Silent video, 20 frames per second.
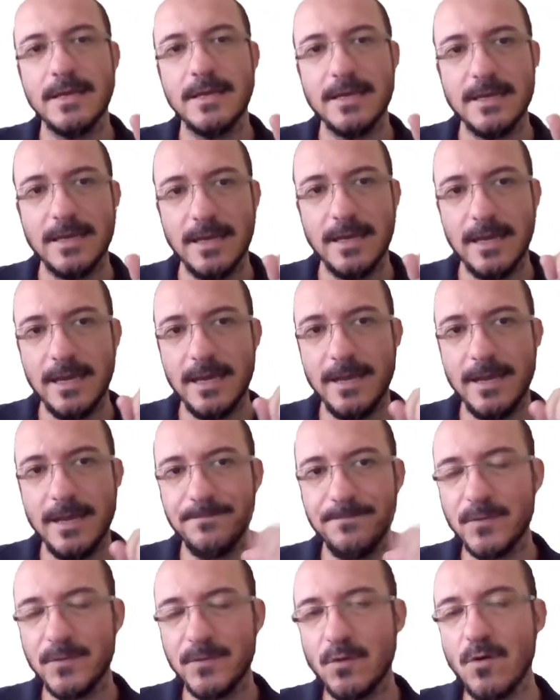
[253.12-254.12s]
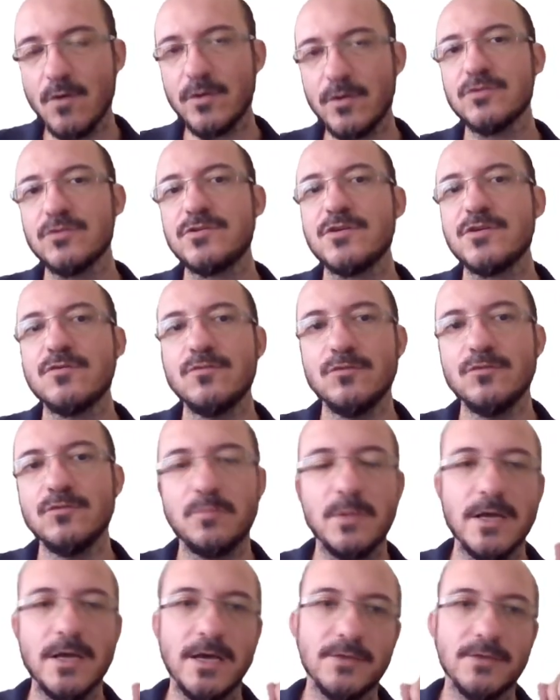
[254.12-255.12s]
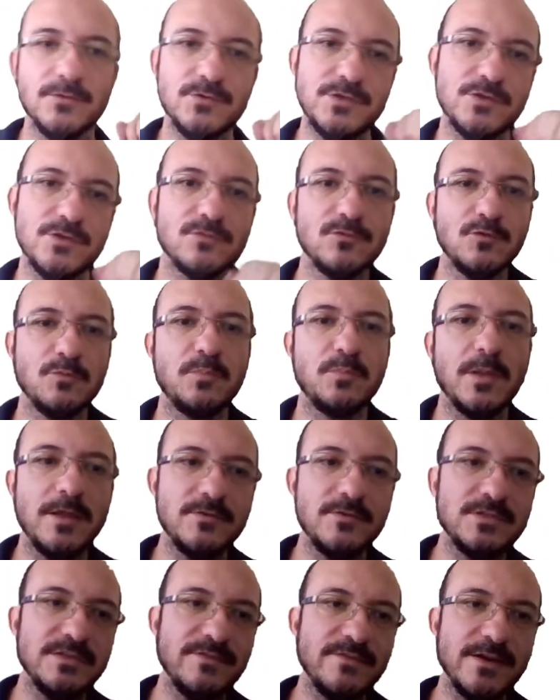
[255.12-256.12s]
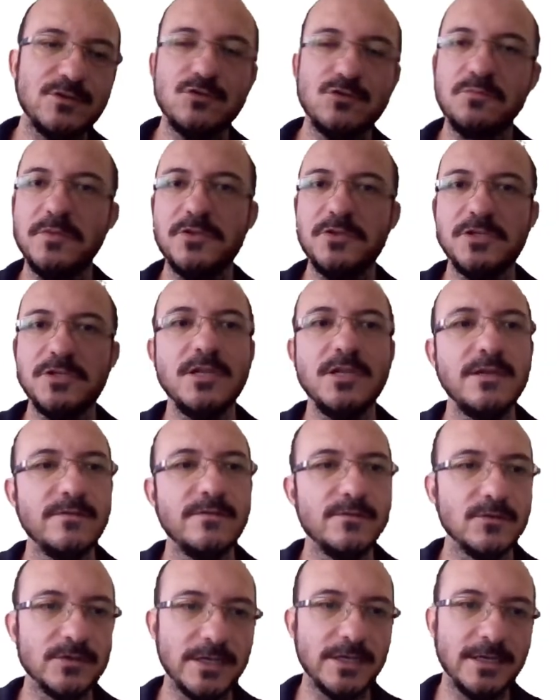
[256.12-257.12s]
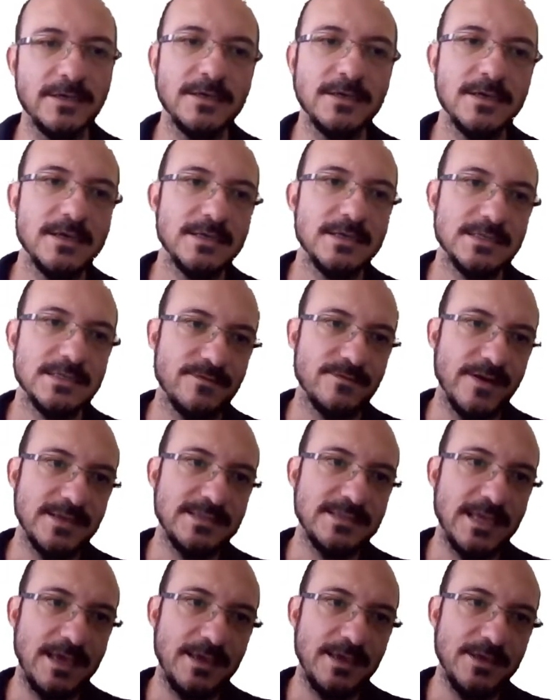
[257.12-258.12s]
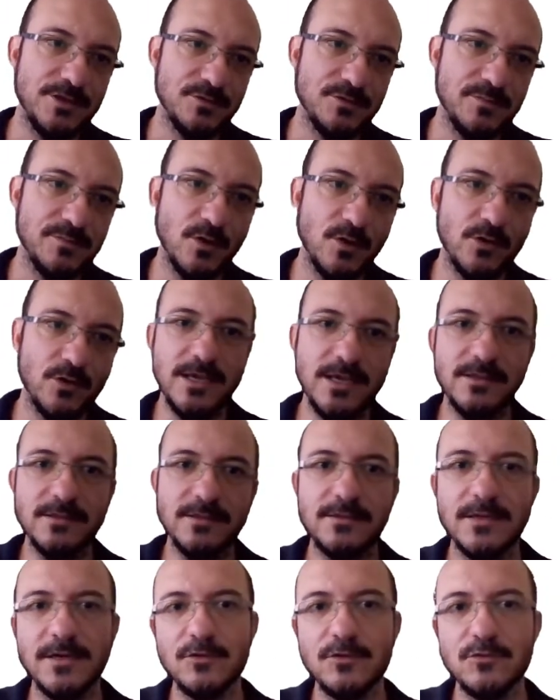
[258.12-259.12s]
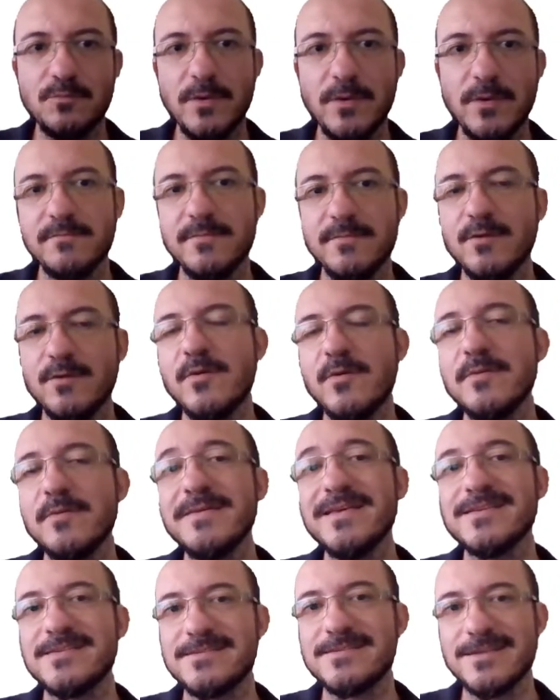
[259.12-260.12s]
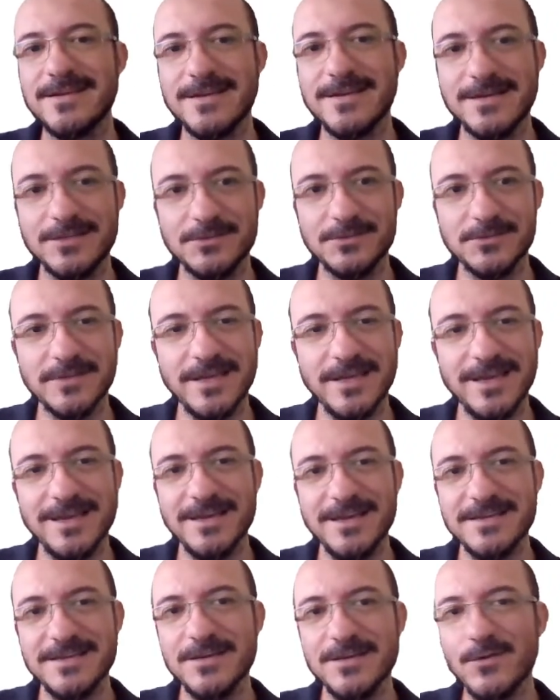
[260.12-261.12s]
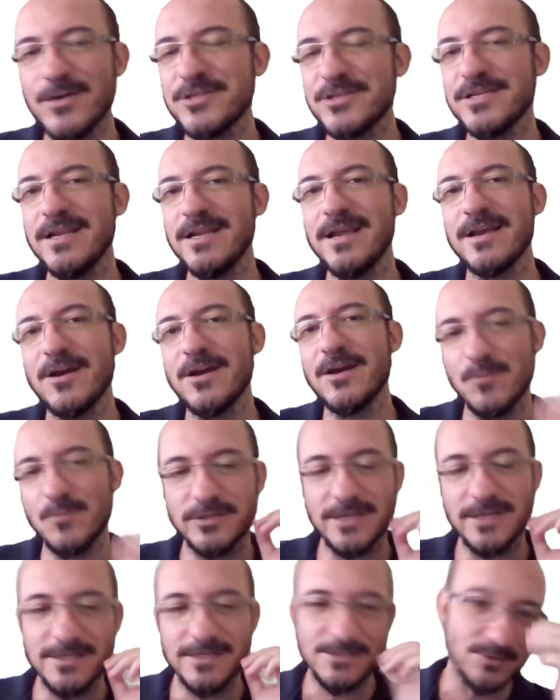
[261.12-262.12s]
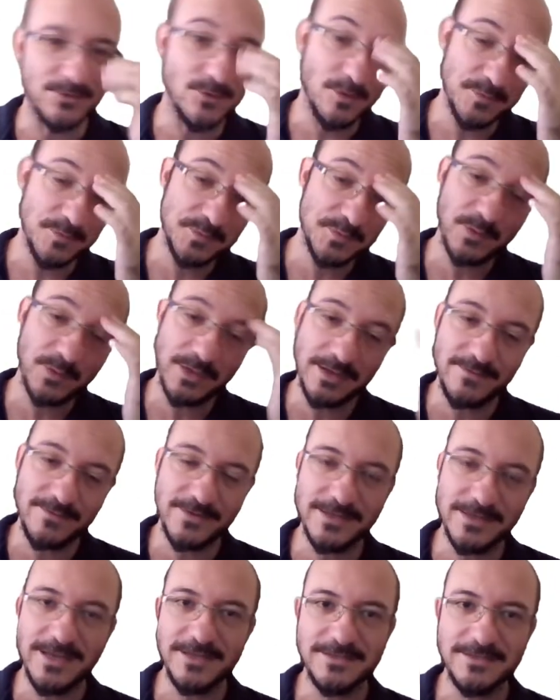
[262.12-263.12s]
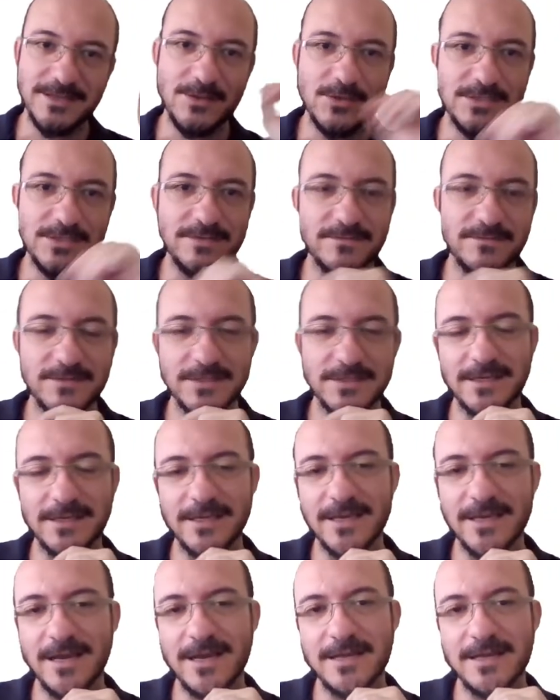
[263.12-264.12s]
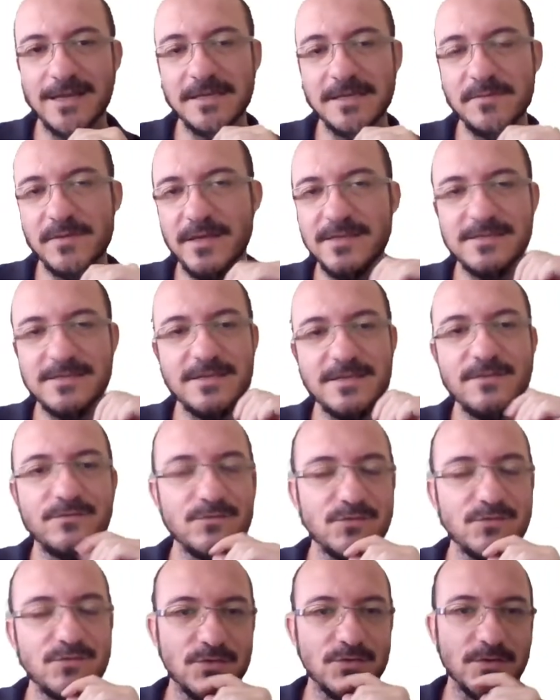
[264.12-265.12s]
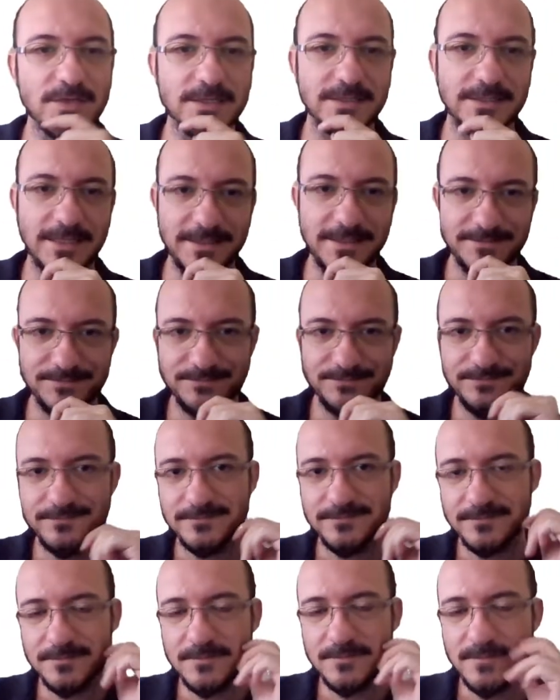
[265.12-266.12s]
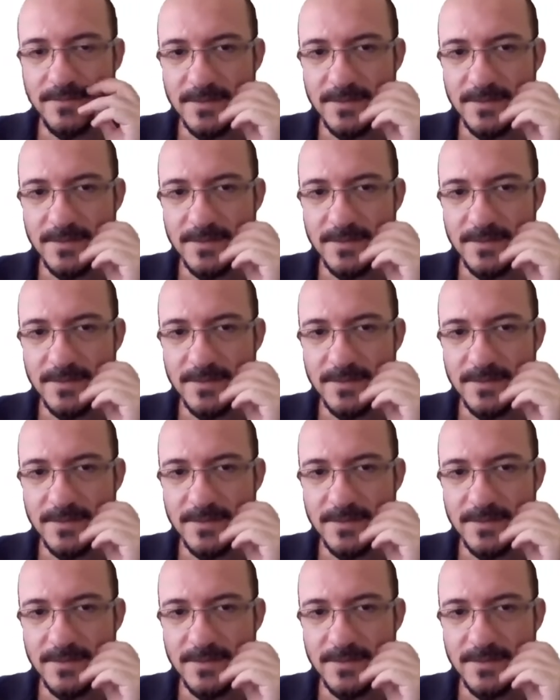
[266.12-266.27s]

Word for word: É, qual que é o segundo plano? O segundo plano você vai subir de nível, né? Você vai sair de me orientando para meu mestrando, né? Eu achei legal botar esses nomes, porque na verdade na nossa vida aqui acadêmica é assim que funciona, tá? O